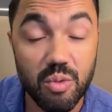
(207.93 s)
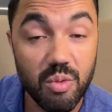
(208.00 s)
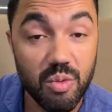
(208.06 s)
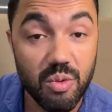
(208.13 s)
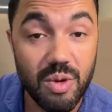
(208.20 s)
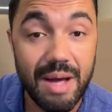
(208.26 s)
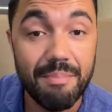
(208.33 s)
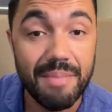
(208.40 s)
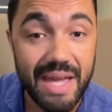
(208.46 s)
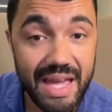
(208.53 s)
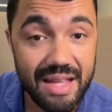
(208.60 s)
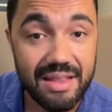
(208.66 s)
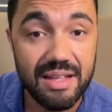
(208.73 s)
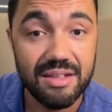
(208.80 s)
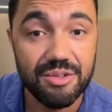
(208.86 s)
o, a
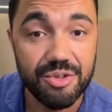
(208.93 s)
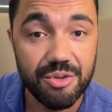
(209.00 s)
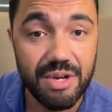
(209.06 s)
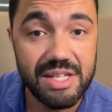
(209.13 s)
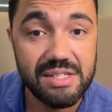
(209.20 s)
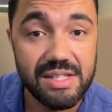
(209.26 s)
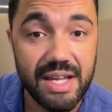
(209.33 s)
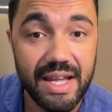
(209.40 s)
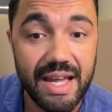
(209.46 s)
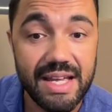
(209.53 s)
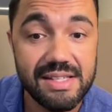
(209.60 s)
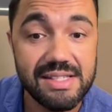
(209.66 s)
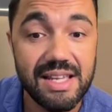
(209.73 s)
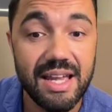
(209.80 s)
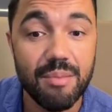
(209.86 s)
meta do
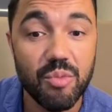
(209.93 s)
USCIS